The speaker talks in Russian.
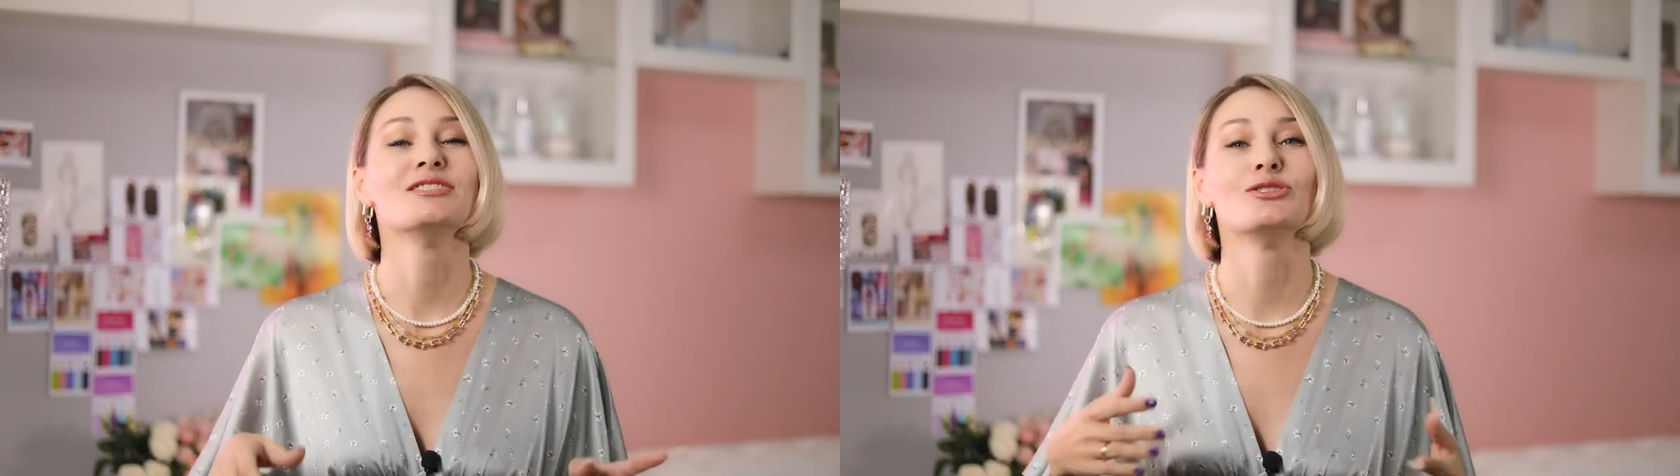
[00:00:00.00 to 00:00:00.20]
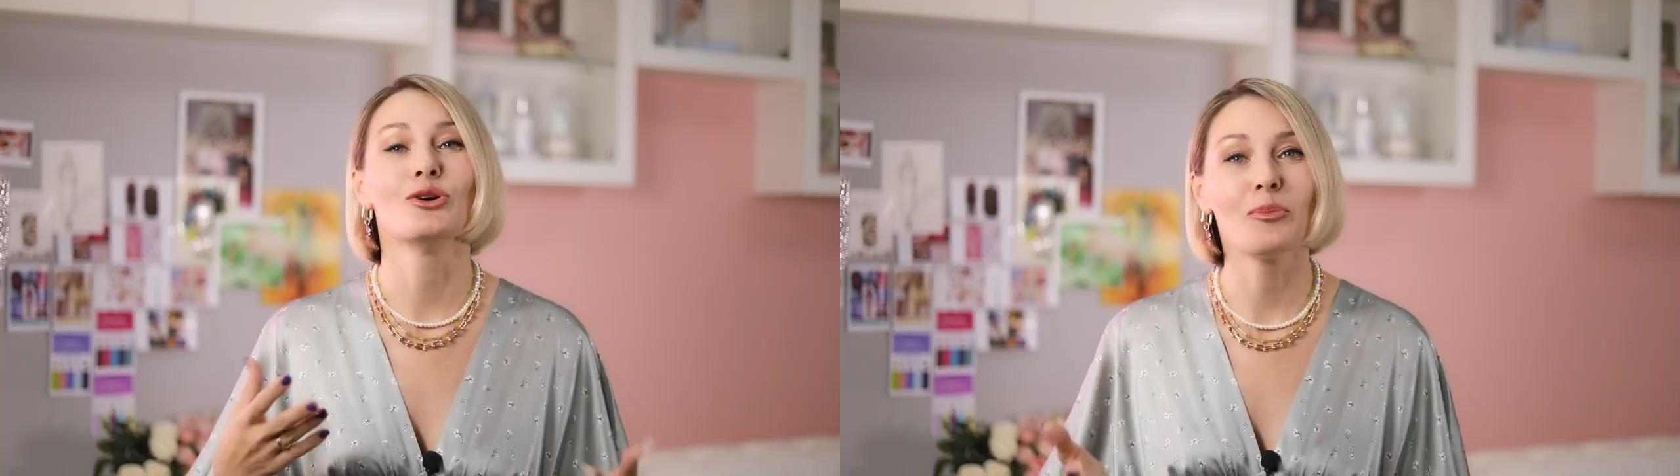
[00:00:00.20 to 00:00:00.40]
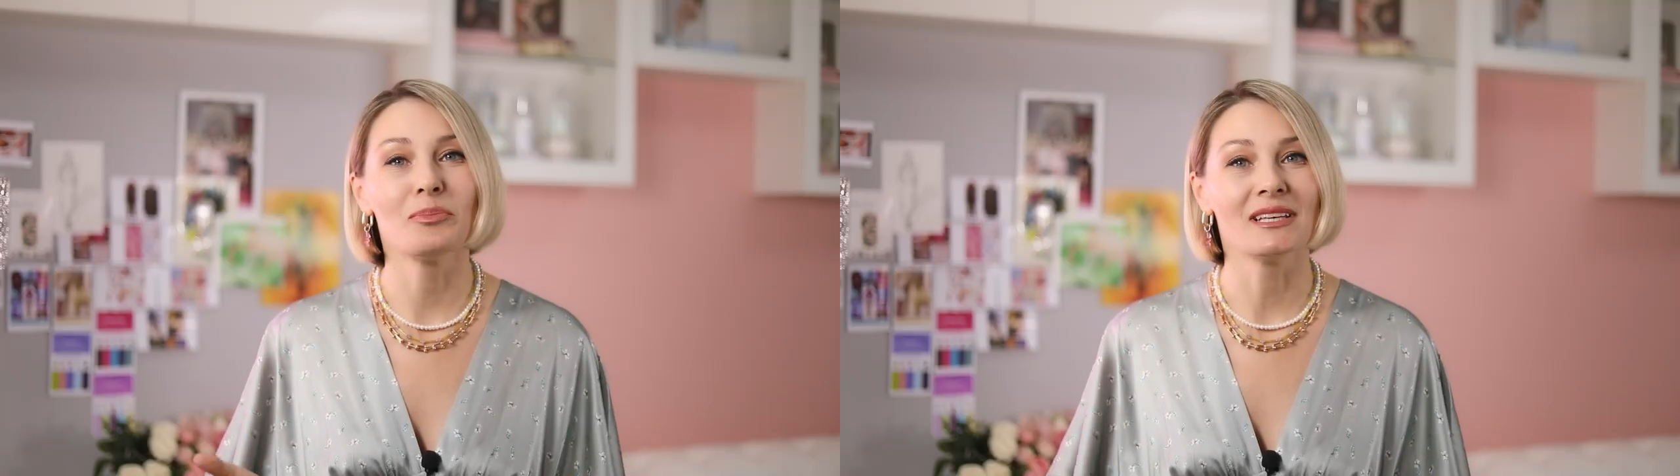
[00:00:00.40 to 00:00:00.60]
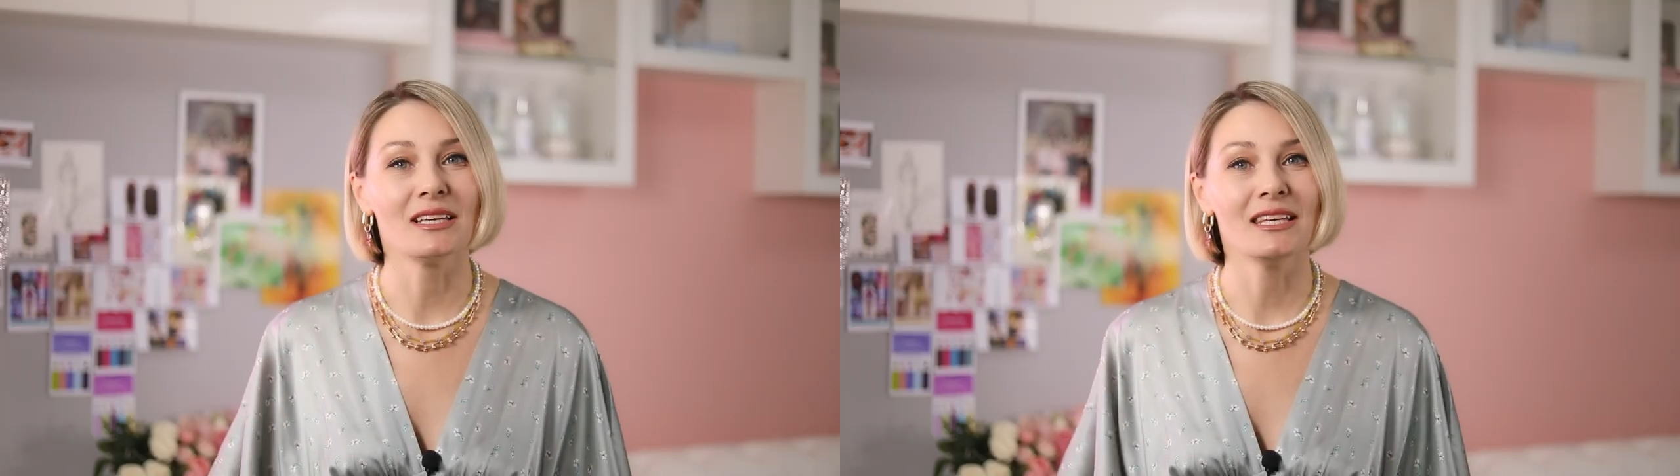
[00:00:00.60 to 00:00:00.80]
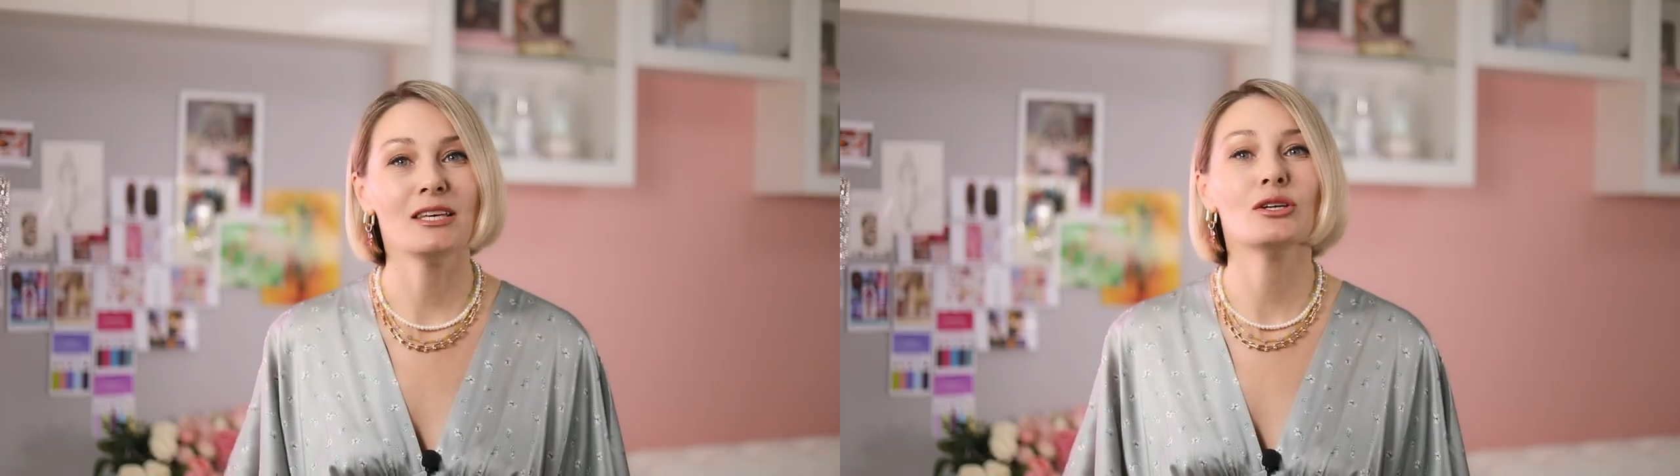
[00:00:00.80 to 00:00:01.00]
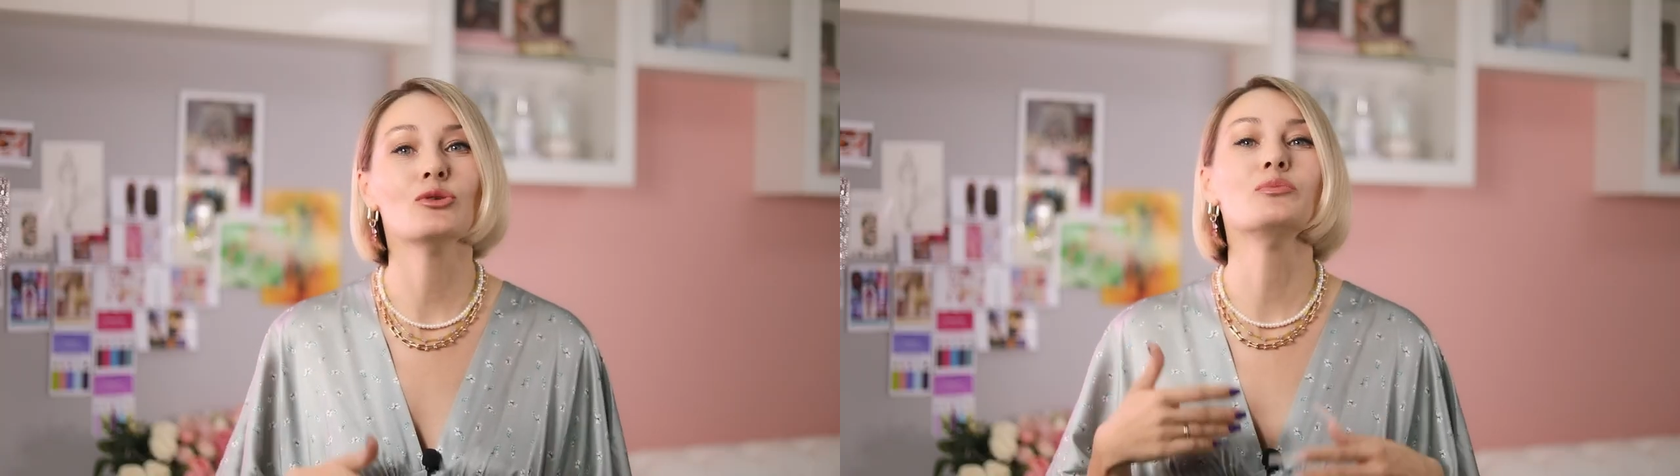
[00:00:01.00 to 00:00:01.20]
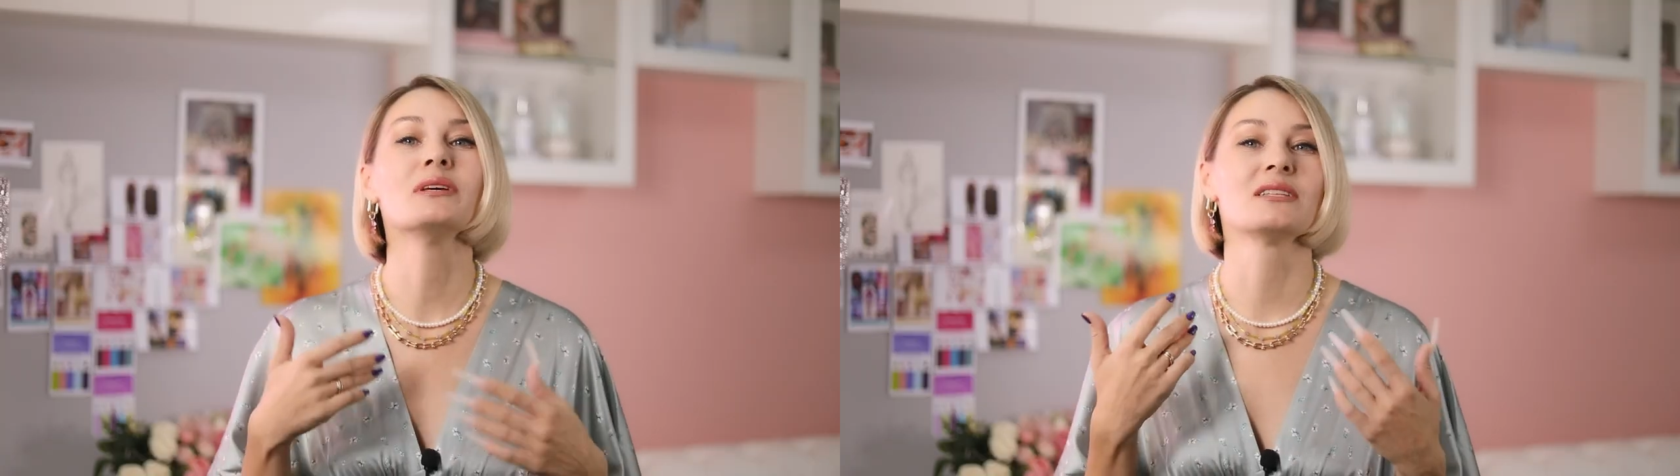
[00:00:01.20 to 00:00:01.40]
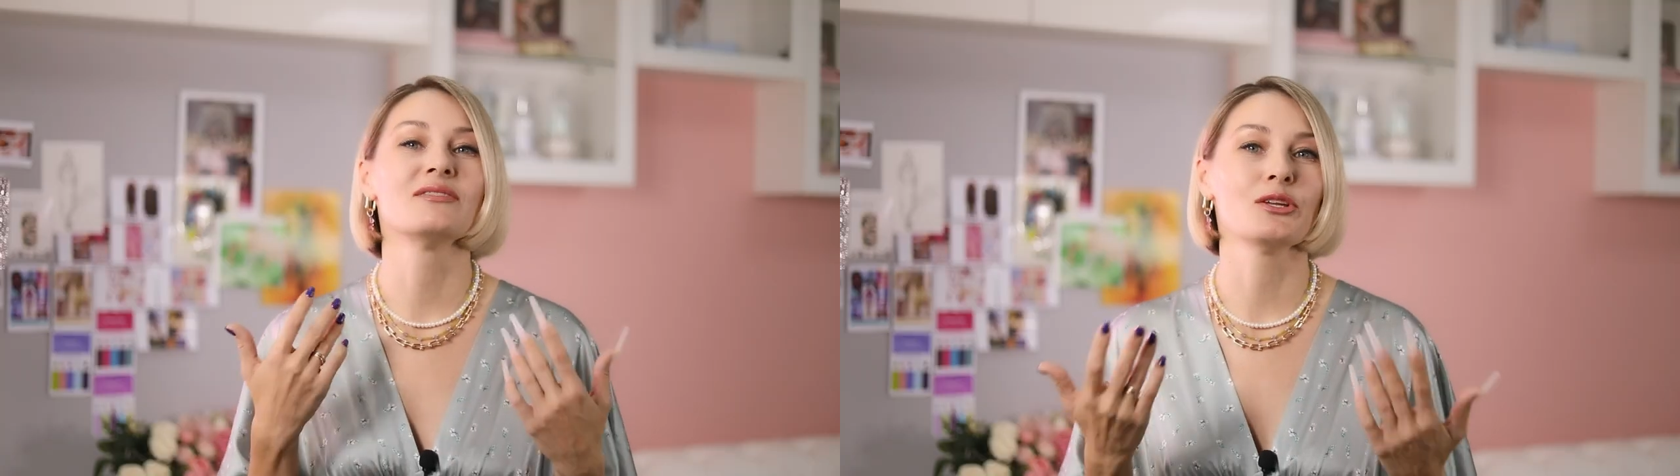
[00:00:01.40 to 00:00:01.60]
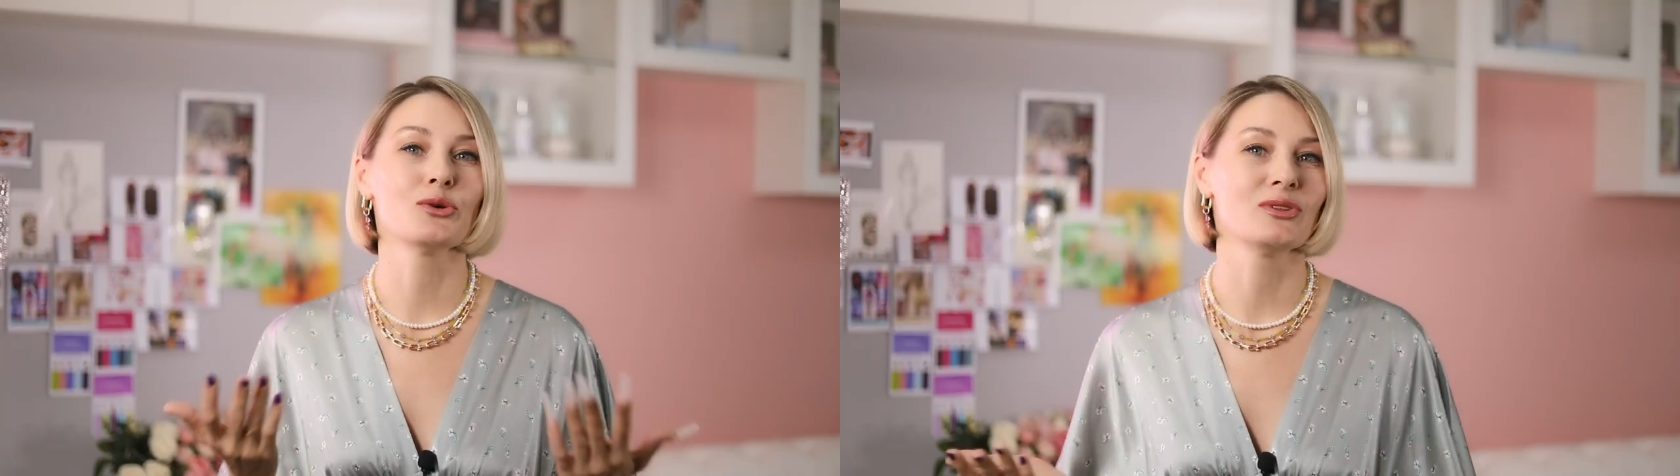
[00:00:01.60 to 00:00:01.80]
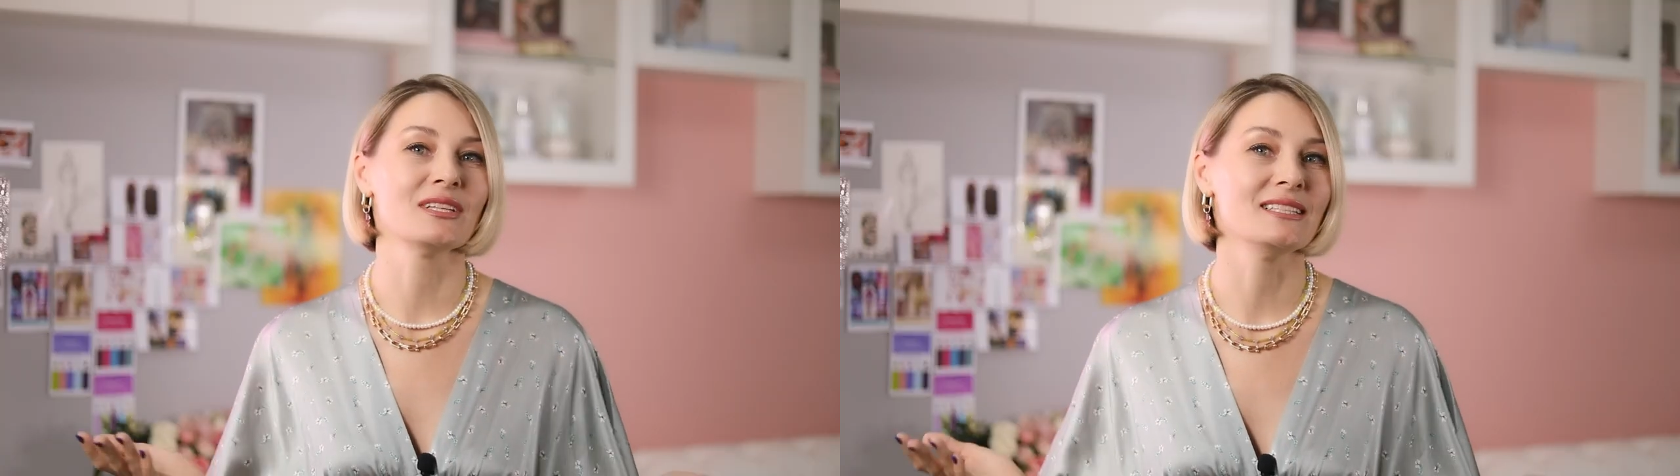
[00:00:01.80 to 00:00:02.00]
теплые и
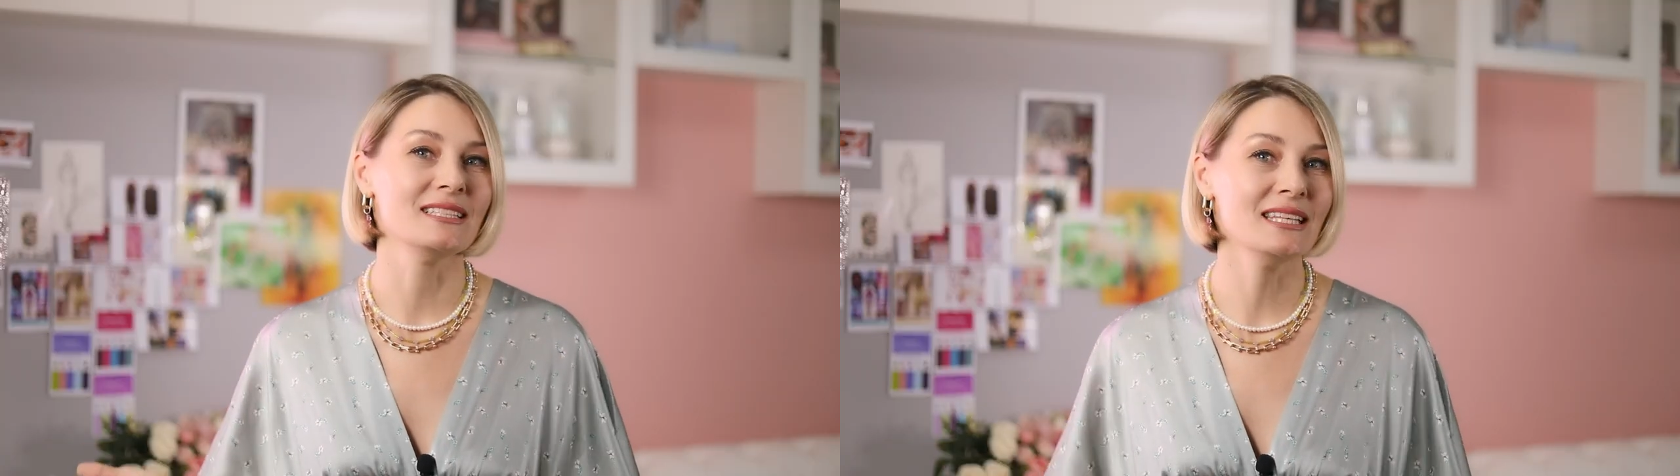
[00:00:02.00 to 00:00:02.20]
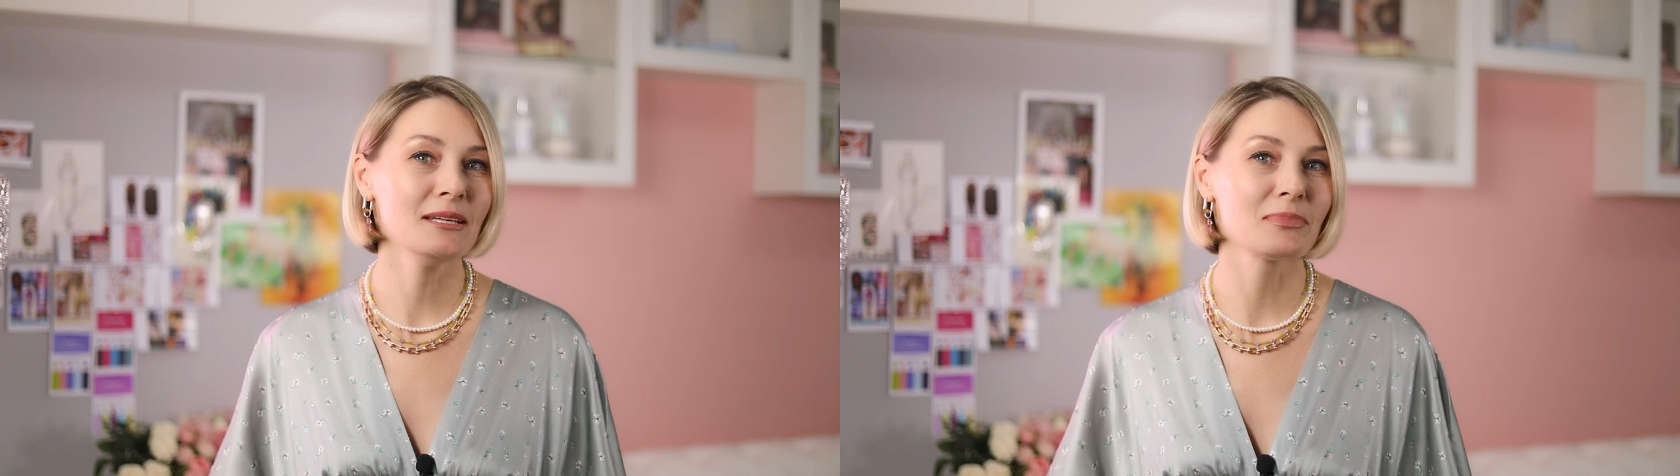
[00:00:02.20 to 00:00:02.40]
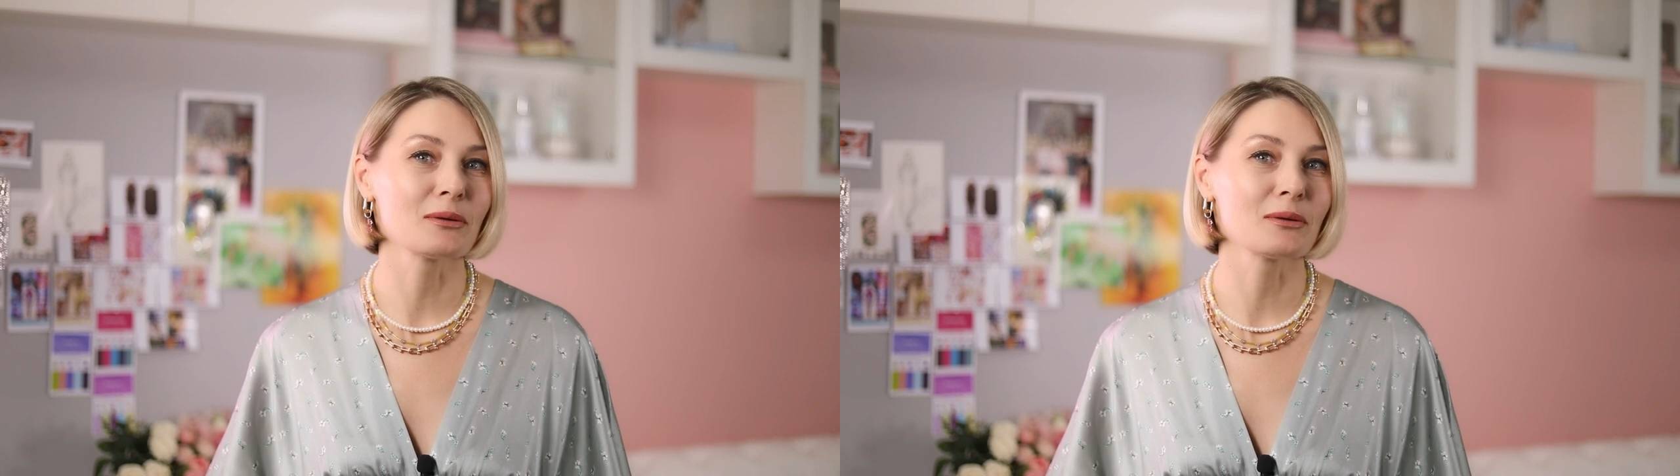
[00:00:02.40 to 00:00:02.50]
умиротворенные дни